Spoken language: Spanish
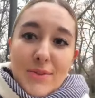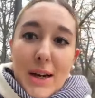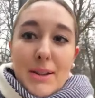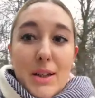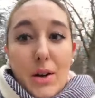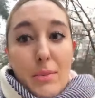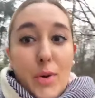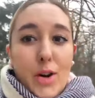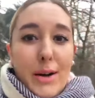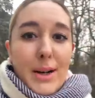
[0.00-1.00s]
Ya les la
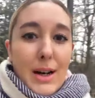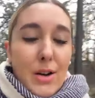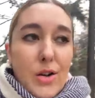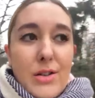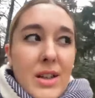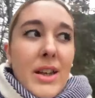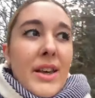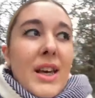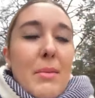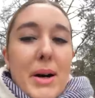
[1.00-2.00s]
puedo grabar algo
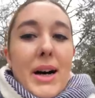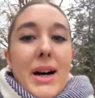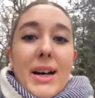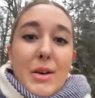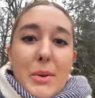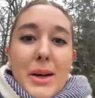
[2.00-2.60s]
para que lo